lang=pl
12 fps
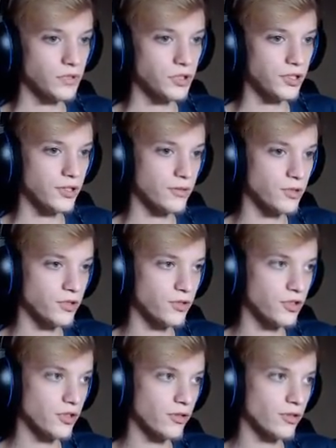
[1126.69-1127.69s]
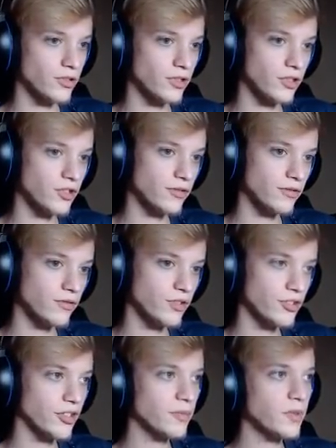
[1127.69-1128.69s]
mm, Myślałem, że się zaczęły ruszać.
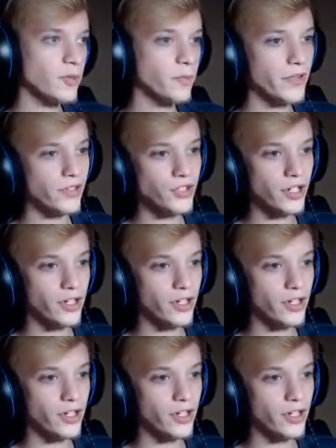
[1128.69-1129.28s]
Jak będzie pierwsza no.